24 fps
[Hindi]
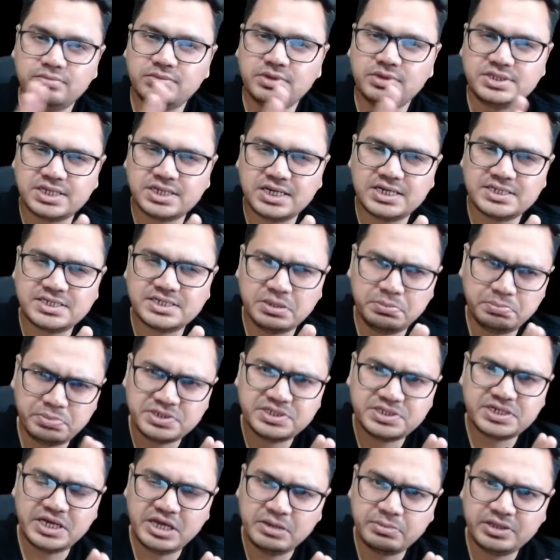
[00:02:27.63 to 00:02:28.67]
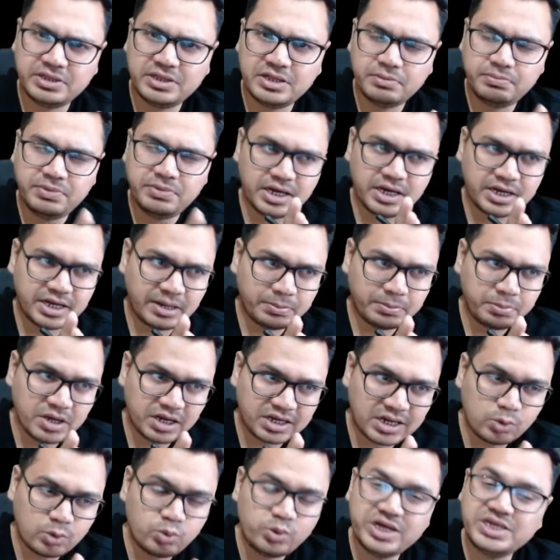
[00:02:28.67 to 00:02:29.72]
इसका सिंपल सा ये मतलब भी अगर आपकी
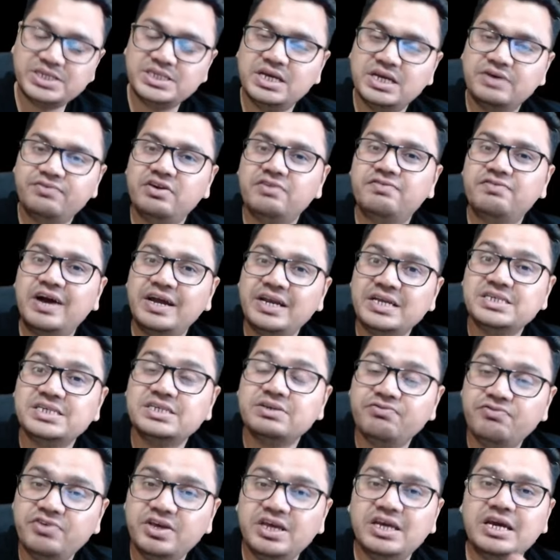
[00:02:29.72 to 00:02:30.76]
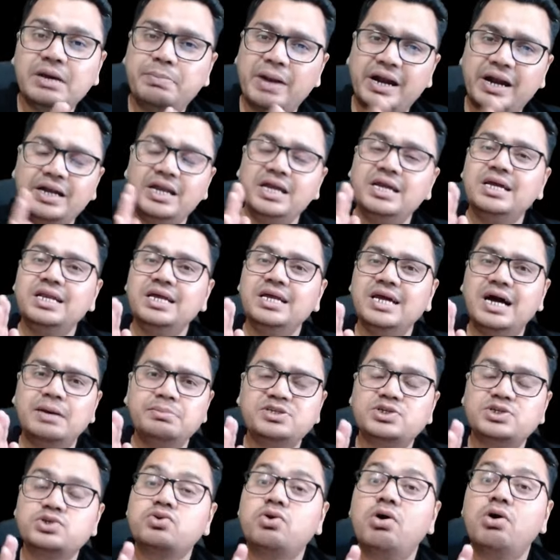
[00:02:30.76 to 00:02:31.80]
अकाउंटेंस या फिर फाइनेंस वीक है प्रैक्टिकली आप
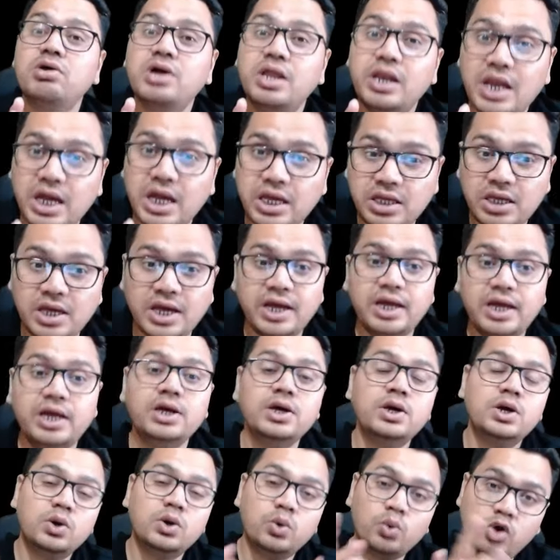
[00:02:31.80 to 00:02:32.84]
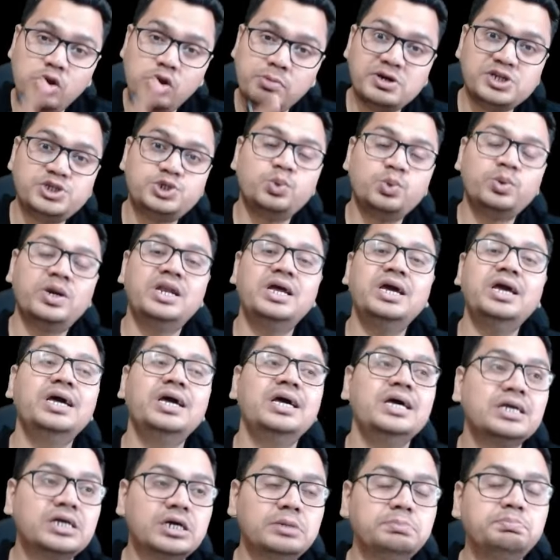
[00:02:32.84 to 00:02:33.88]
स्ट्रांग नहीं है उन बच्चों के लिए
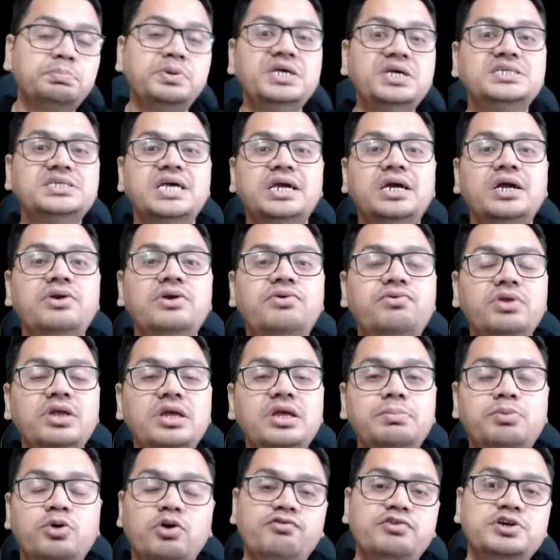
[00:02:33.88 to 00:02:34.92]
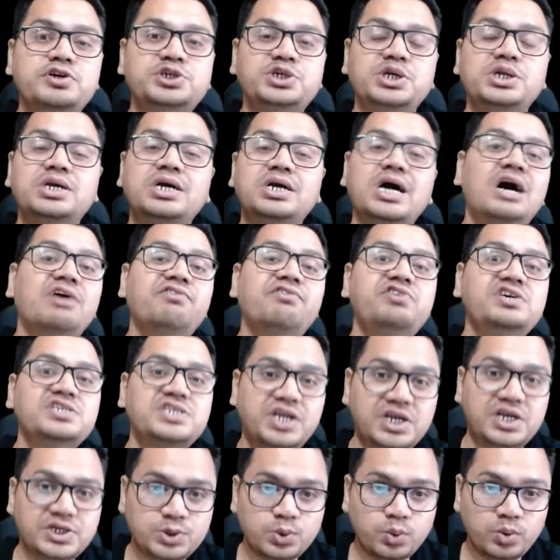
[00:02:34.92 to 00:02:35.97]
कंपनी सेक्रेटरी प्रोफेशन काफी
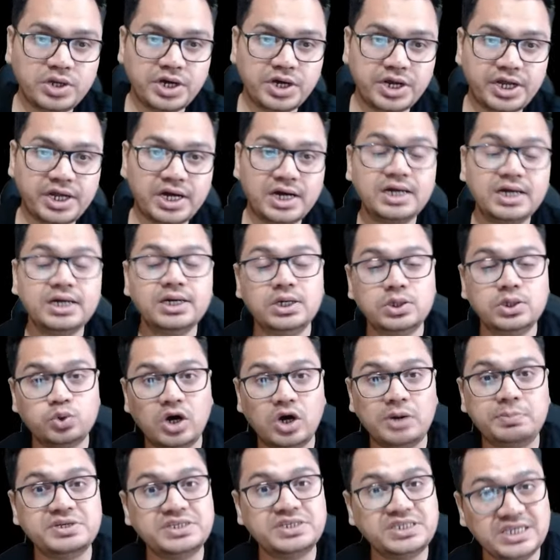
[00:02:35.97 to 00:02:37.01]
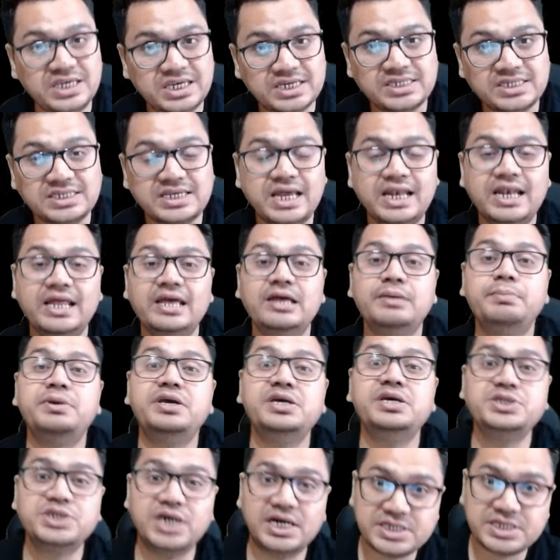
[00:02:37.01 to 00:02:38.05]
ज्यादा सूट करेगा तो आप सीएस के लिए
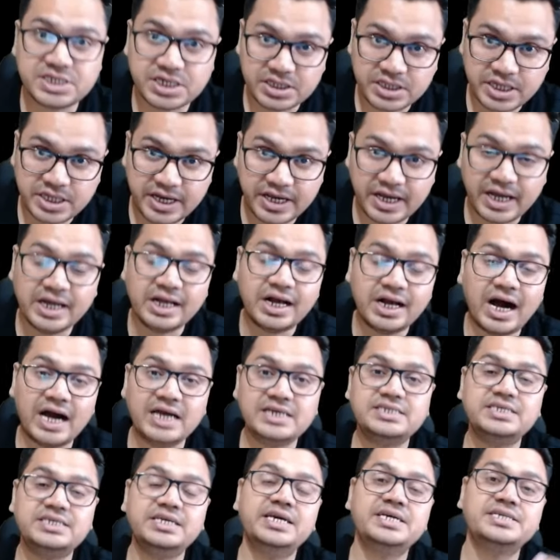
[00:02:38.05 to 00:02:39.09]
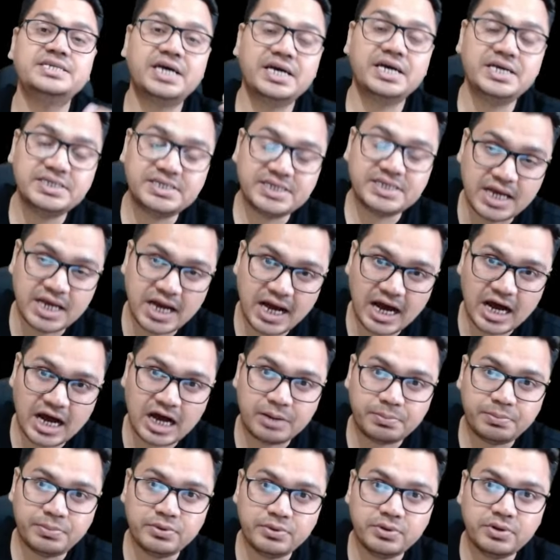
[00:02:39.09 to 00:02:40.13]
भी जा सकते हैं आईसीएसआई से
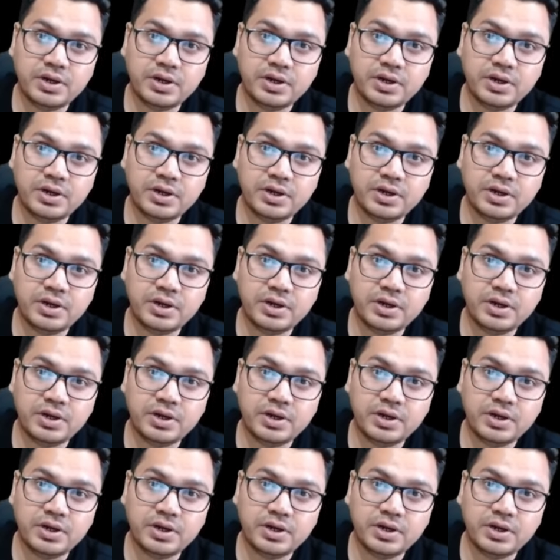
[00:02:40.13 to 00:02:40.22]
आप